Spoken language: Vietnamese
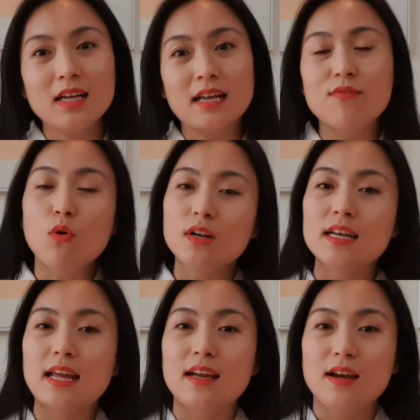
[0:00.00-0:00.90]
Cái vốn này
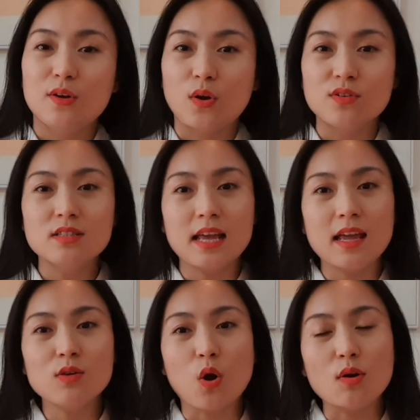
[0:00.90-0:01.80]
này nó
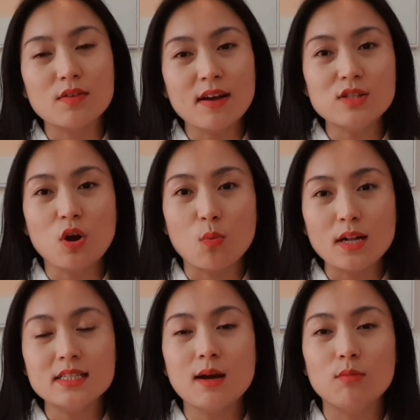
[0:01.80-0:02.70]
sẽ có cái vai trò
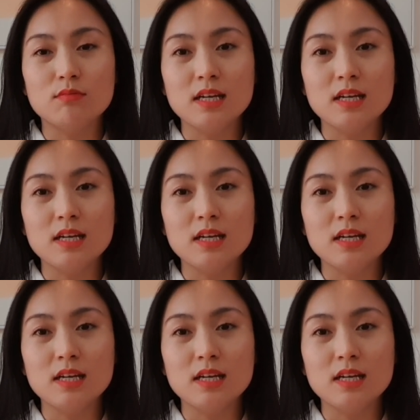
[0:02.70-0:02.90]
quan trọng